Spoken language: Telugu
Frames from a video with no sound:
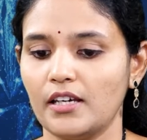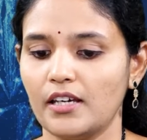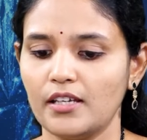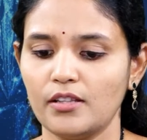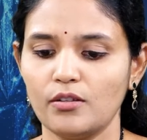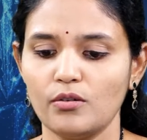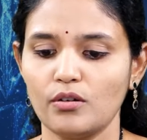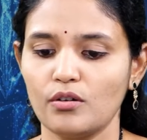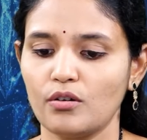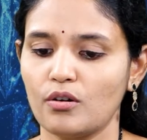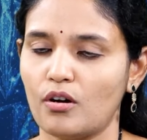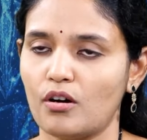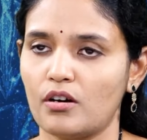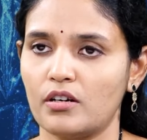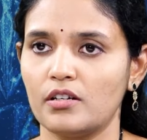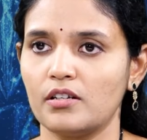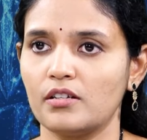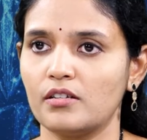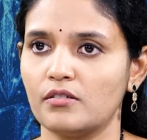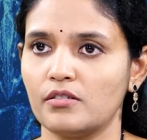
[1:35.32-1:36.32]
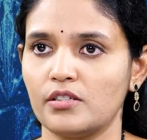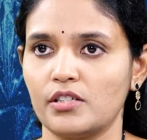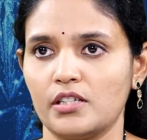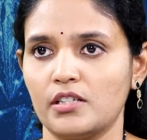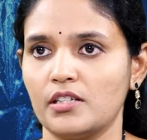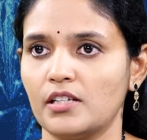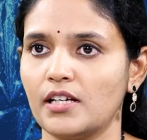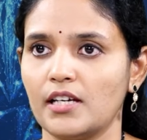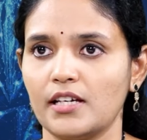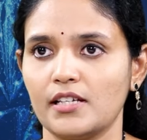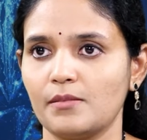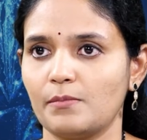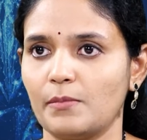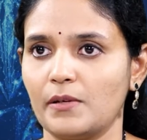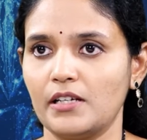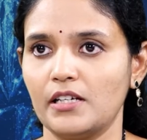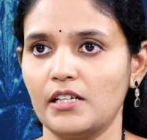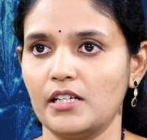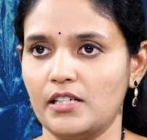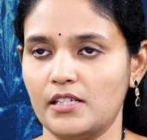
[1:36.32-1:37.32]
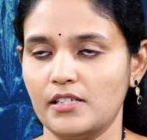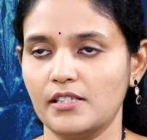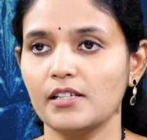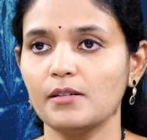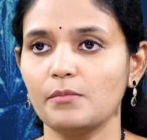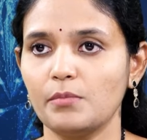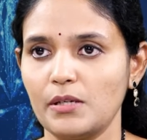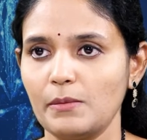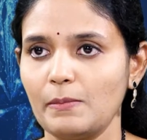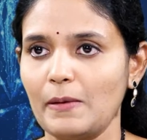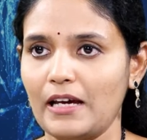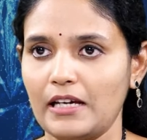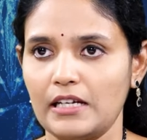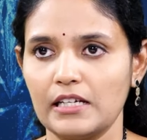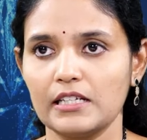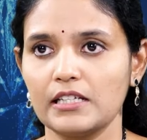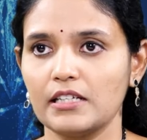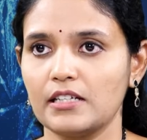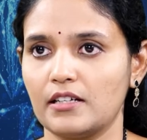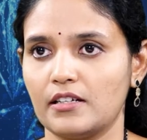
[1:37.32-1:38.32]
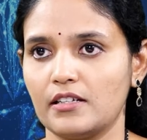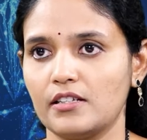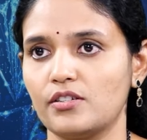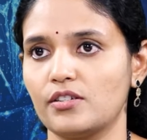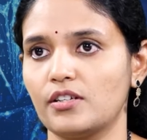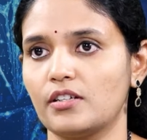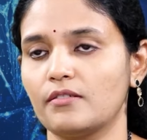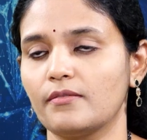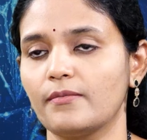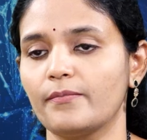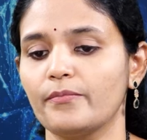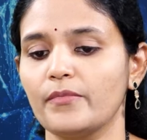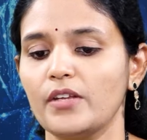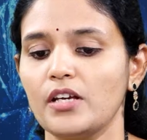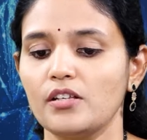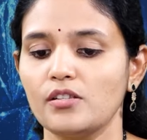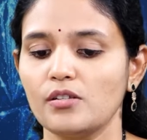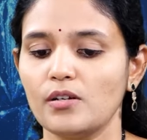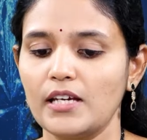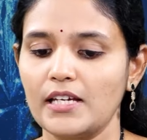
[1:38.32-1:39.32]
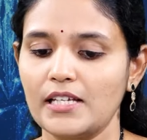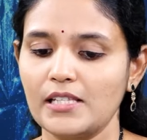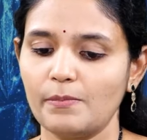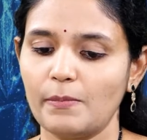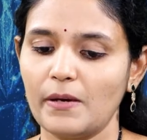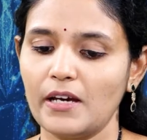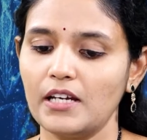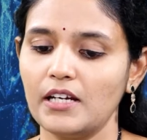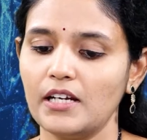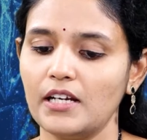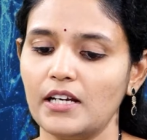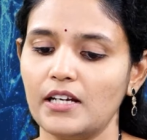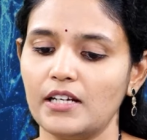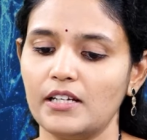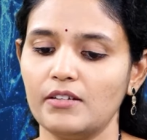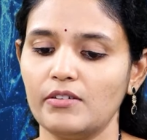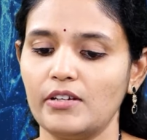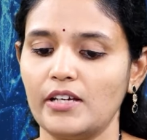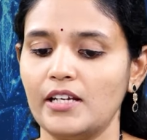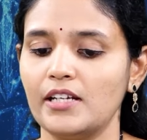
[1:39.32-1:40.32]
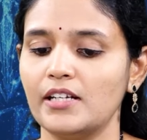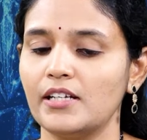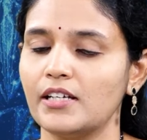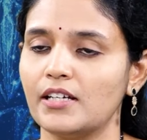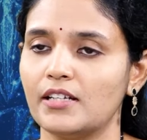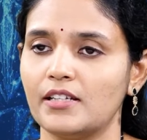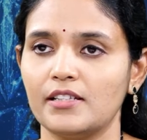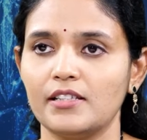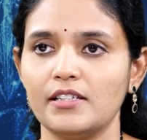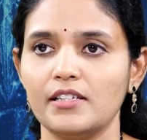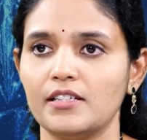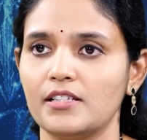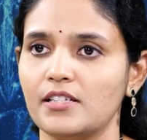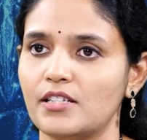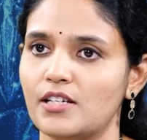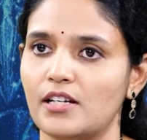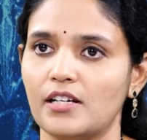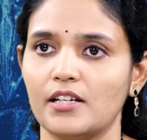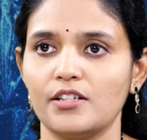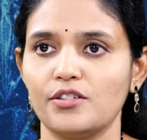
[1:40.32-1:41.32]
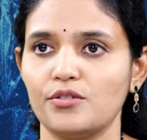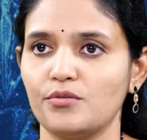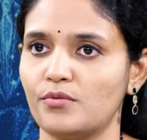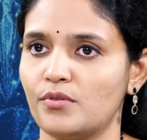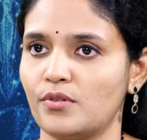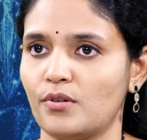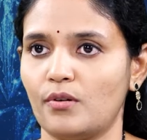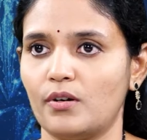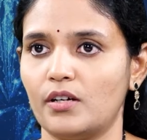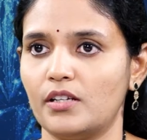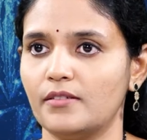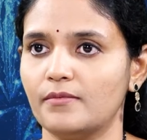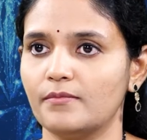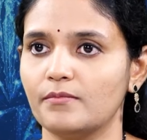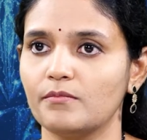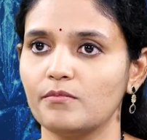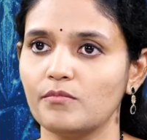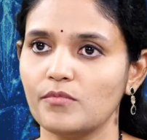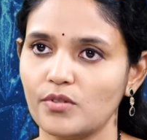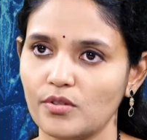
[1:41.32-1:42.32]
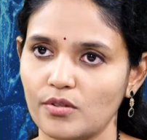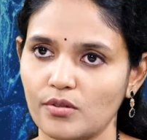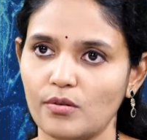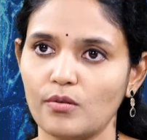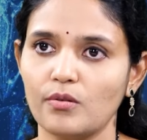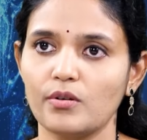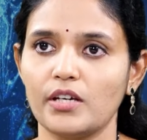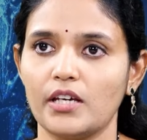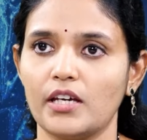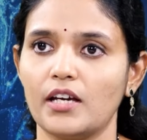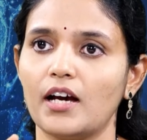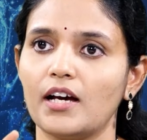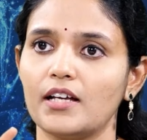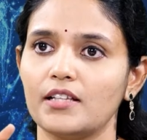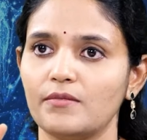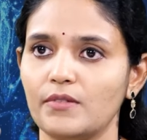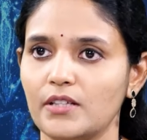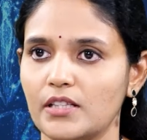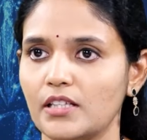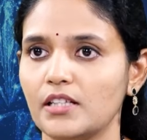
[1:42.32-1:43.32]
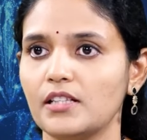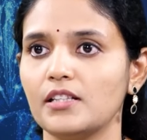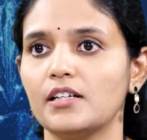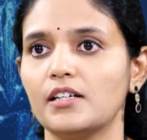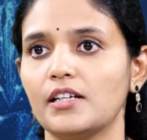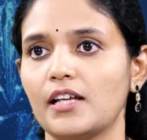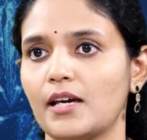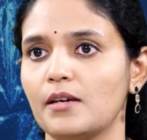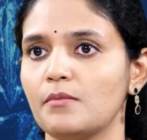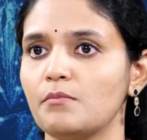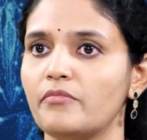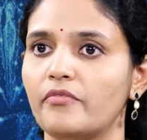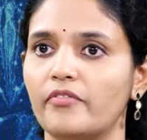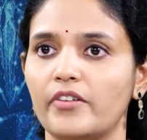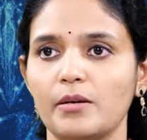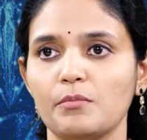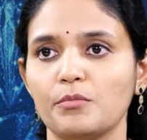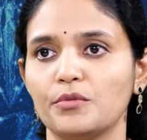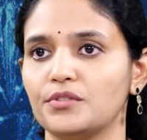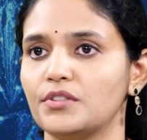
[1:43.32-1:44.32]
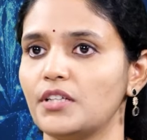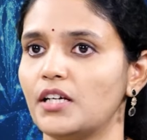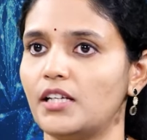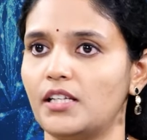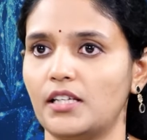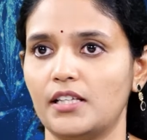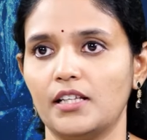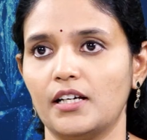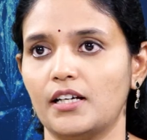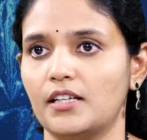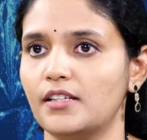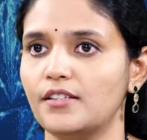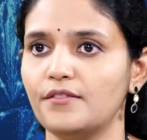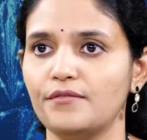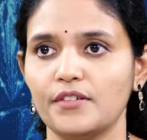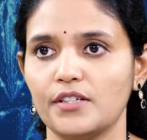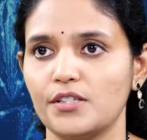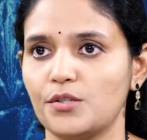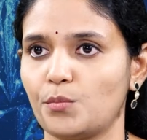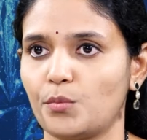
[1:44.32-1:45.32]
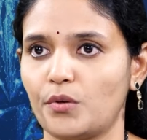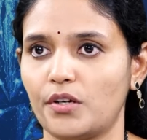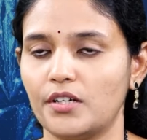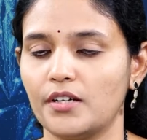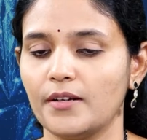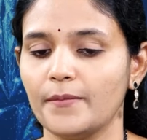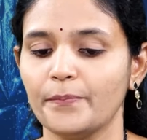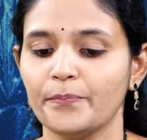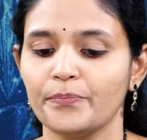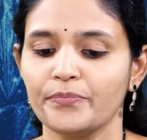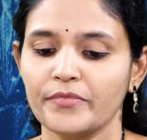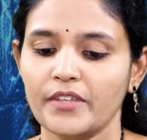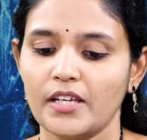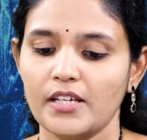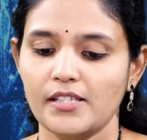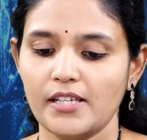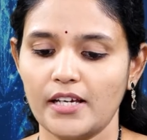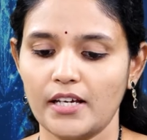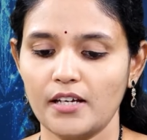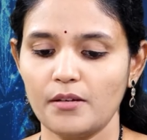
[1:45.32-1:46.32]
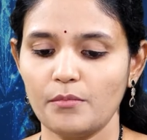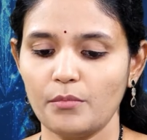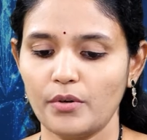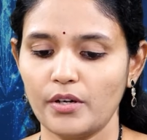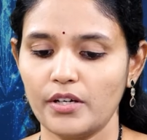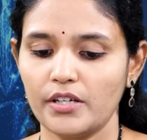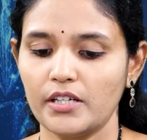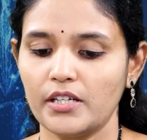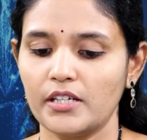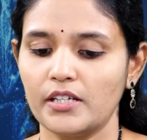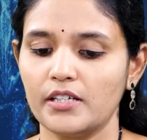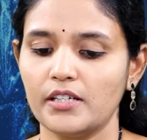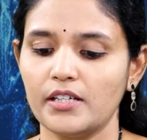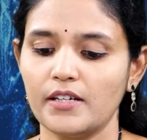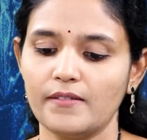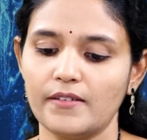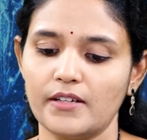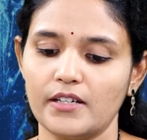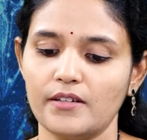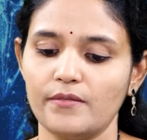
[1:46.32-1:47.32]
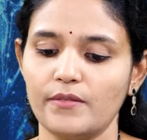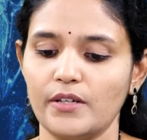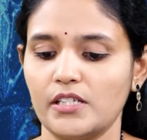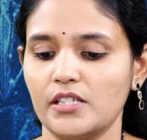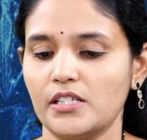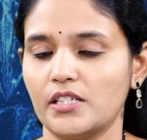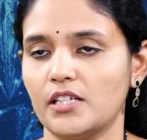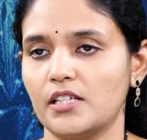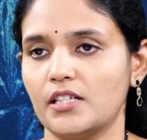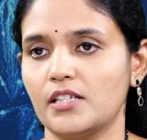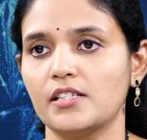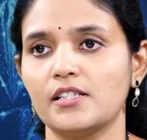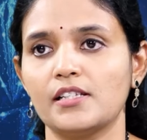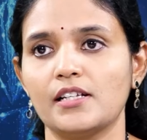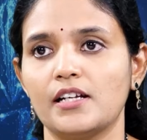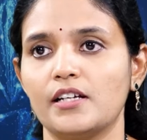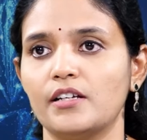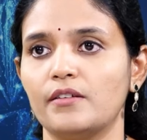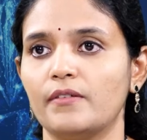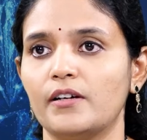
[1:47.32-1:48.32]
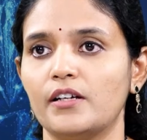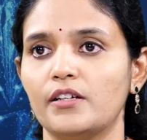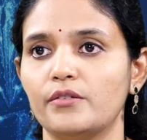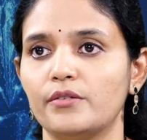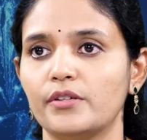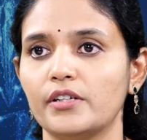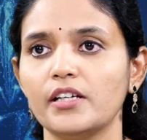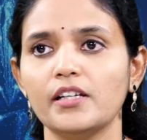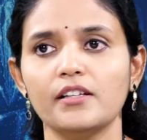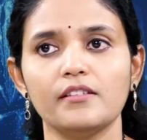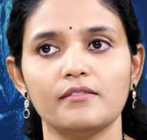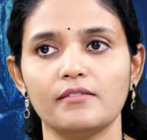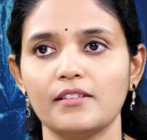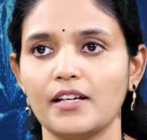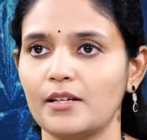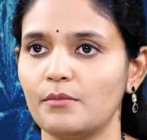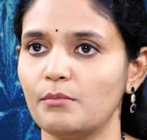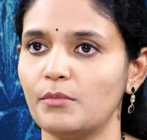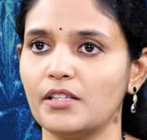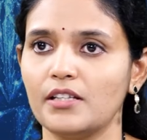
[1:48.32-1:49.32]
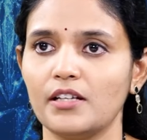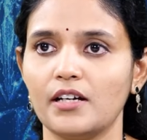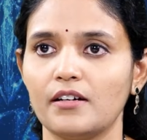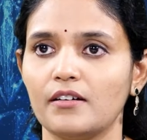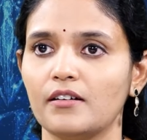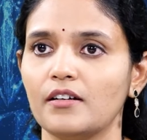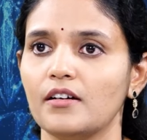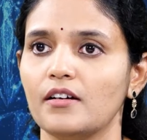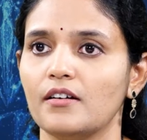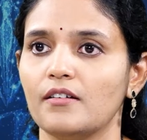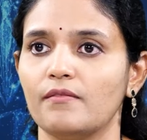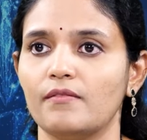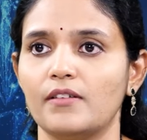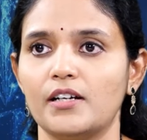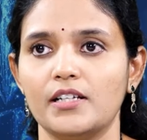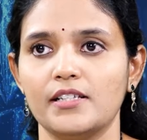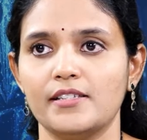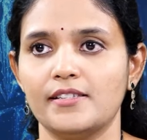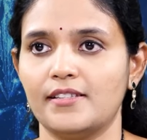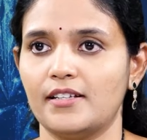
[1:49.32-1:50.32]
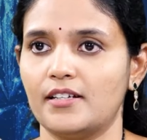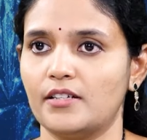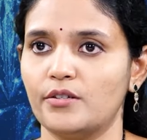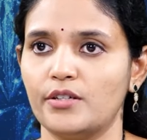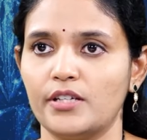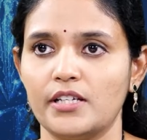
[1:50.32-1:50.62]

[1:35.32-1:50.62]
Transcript: ఏదో ఒక కార్నర్లో జనరల్గా ఎక్స్పైరీ డేట్ ఇస్తారు ఇప్పుడు ఈ ప్యాకెట్కి ఇక్కడ ఇచ్చారు సో ఎక్స్పైరీ డేట్ ఏంటి అన్నది ఇనిషియల్గా చూసుకోవాలి సో ఓకే అది విత్ ఇన్ ద టైం ఫ్రేమ్ ఉందా లేదా అన్నది ఫస్ట్ పాయింట్ సెకండ్ పాయింట్ ఏంటంటే ఎవరైనా వెజిటేరియన్స్ లాంటి వాళ్ళు ఉంటే దాని మీద వాళ్ళు ఇస్తారు